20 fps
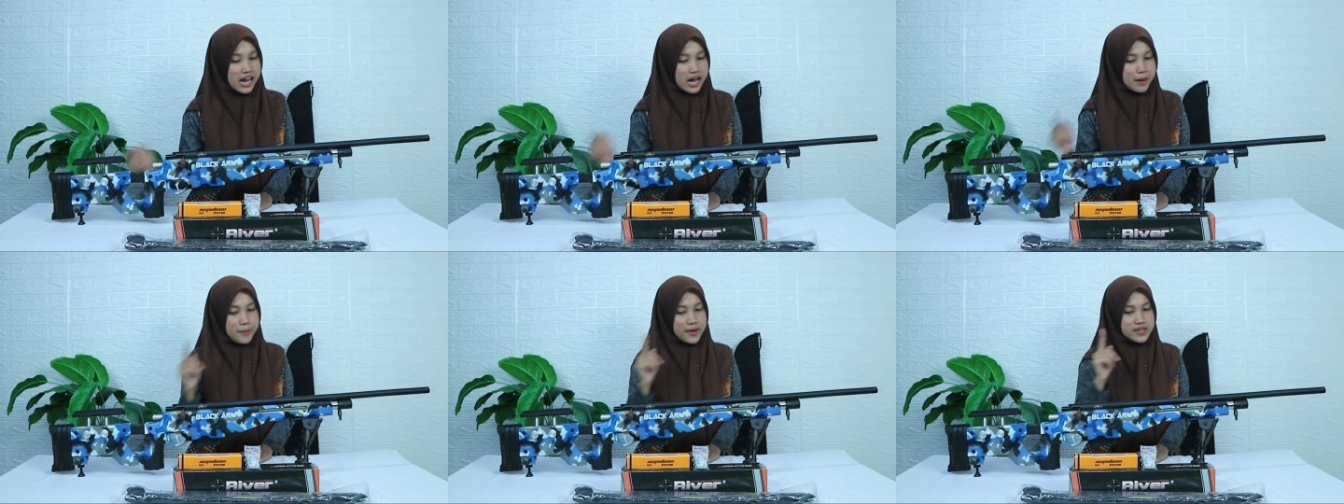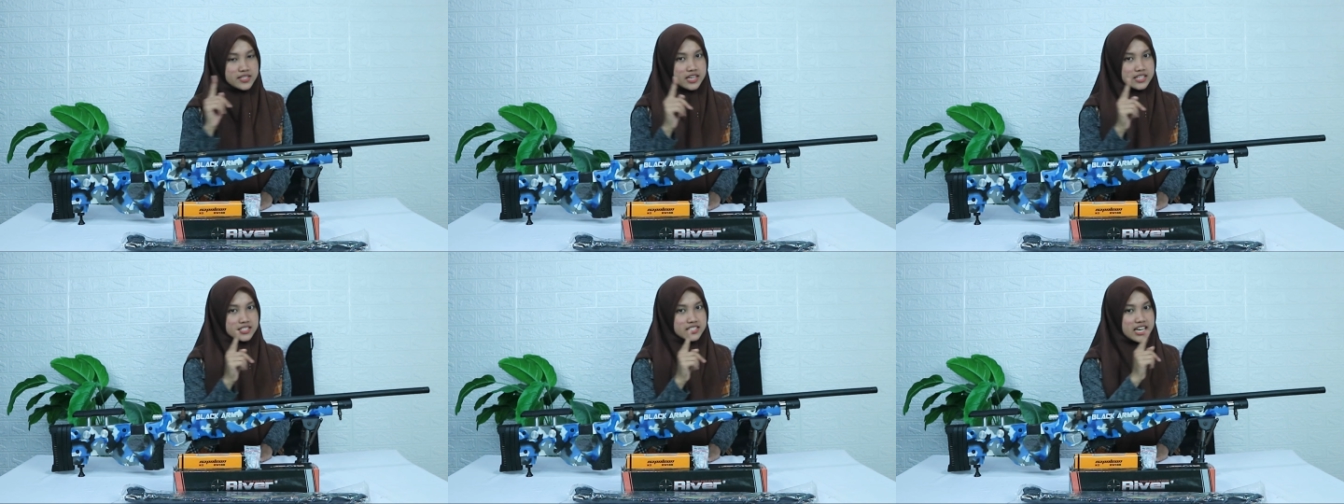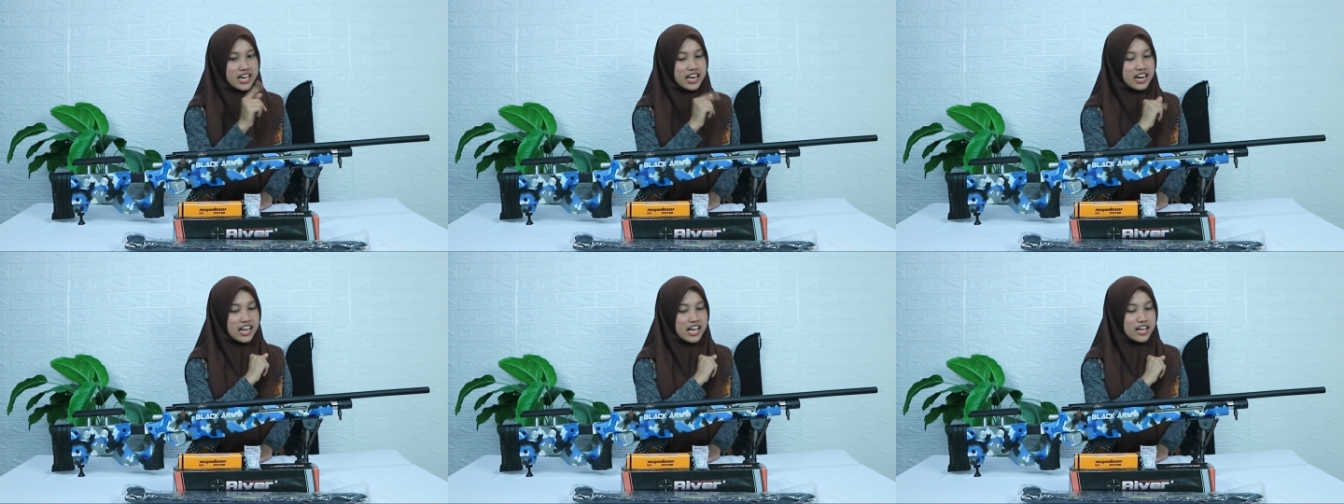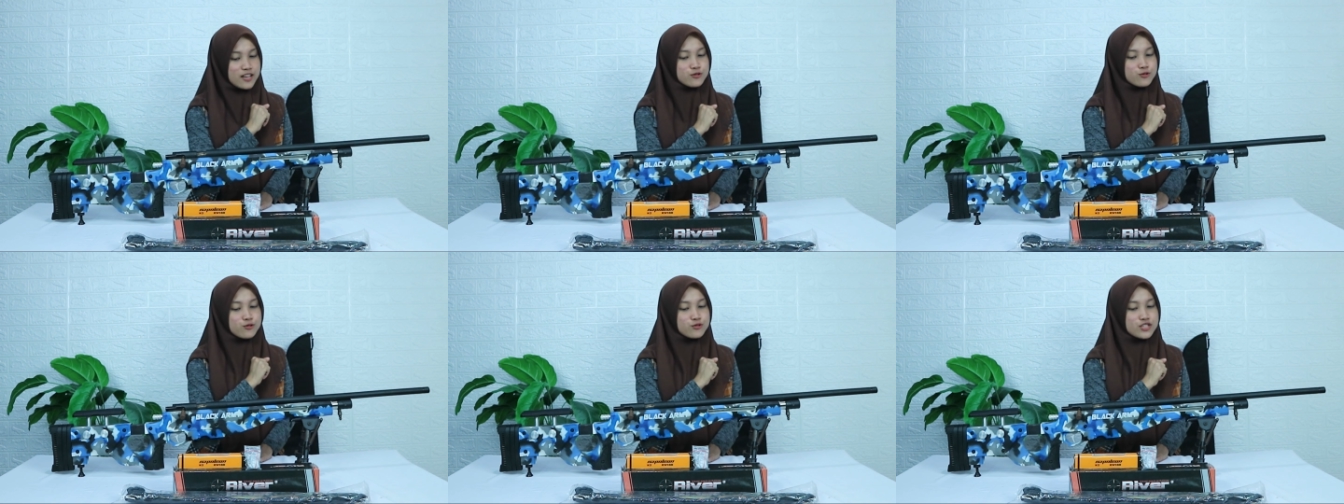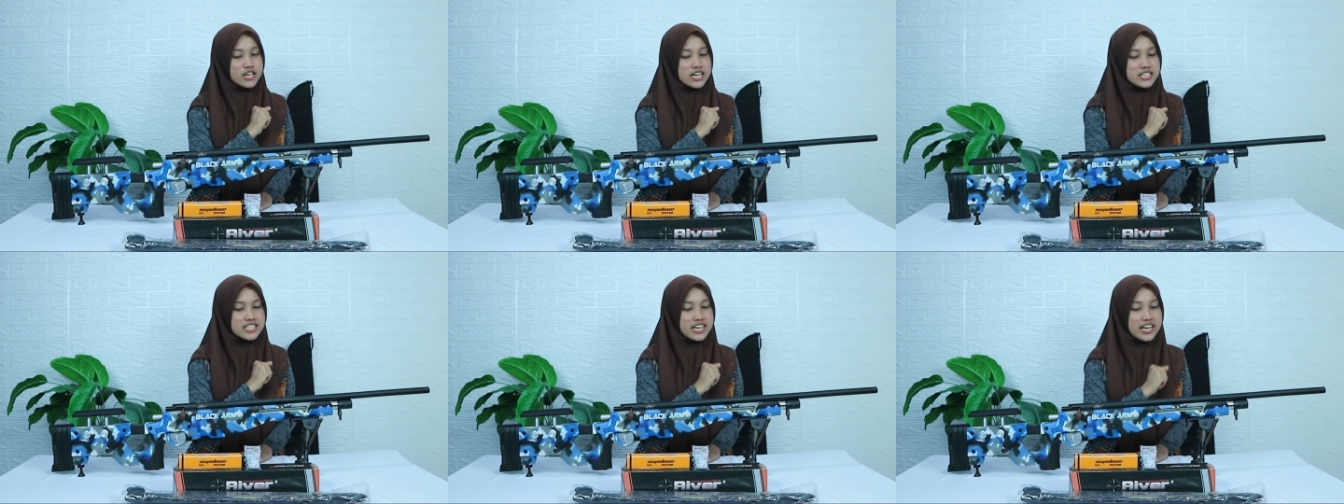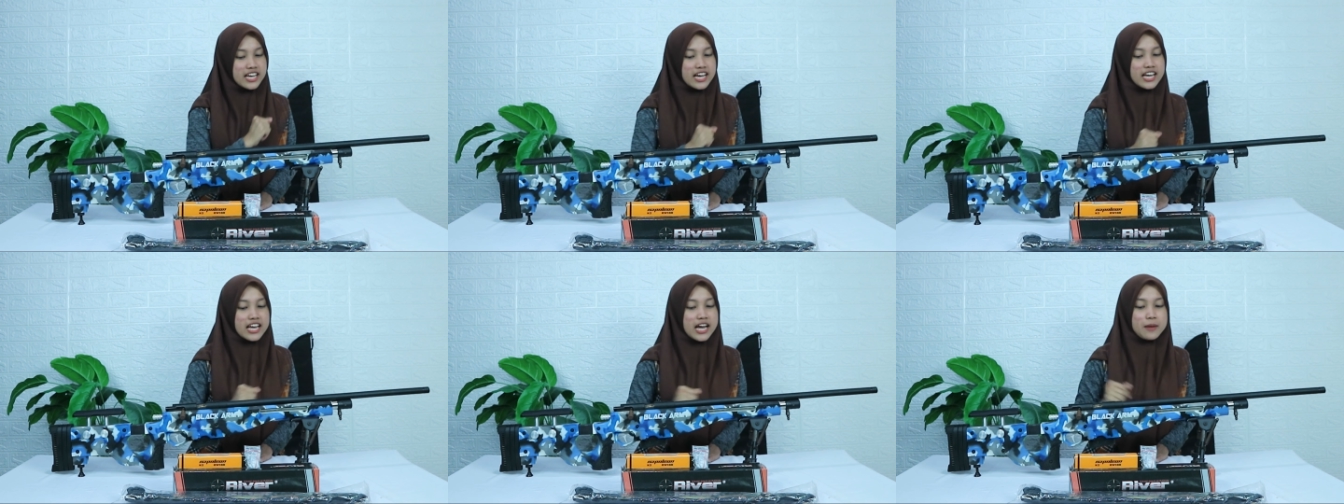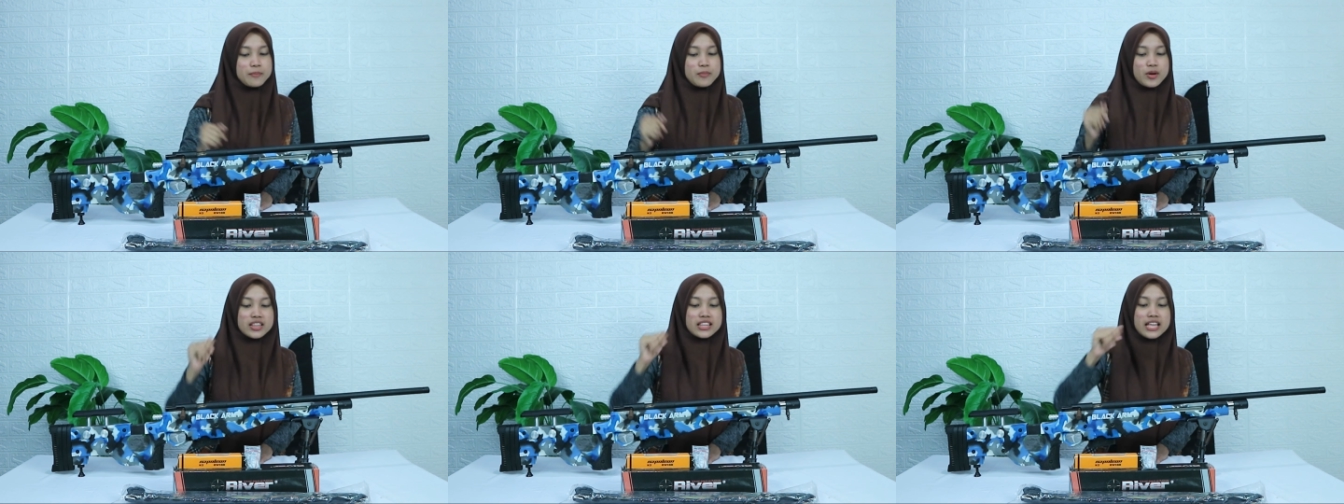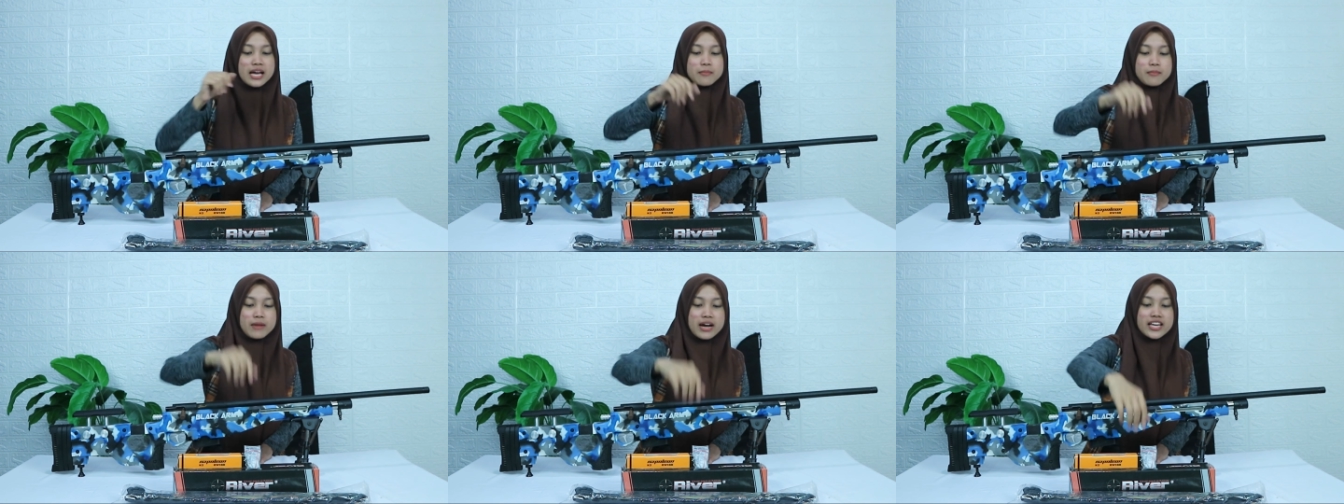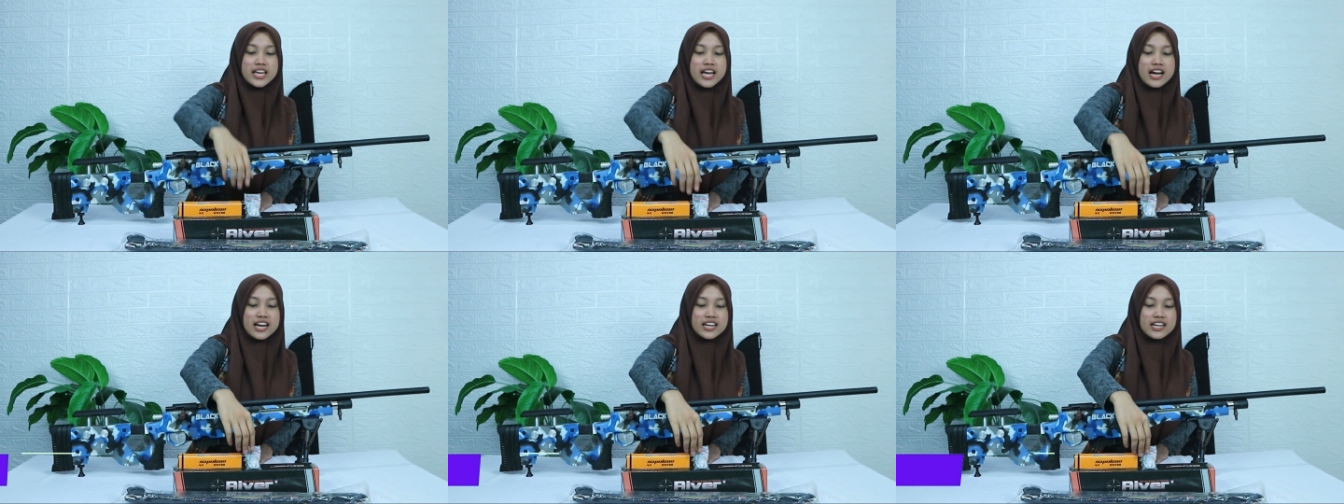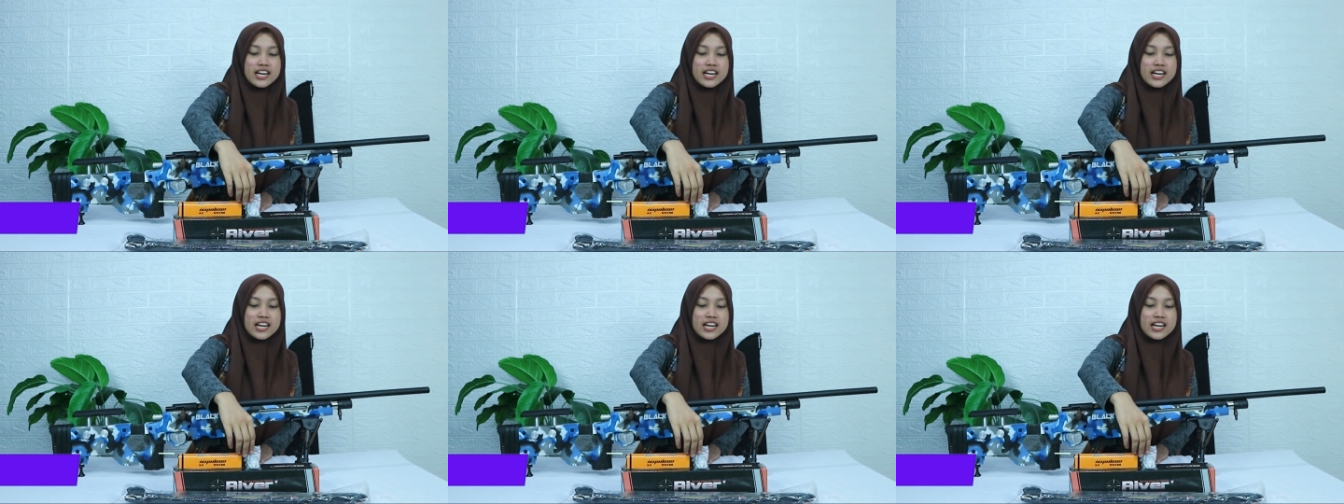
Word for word: Apa saja? Langsung saja ya. Yang pertama yang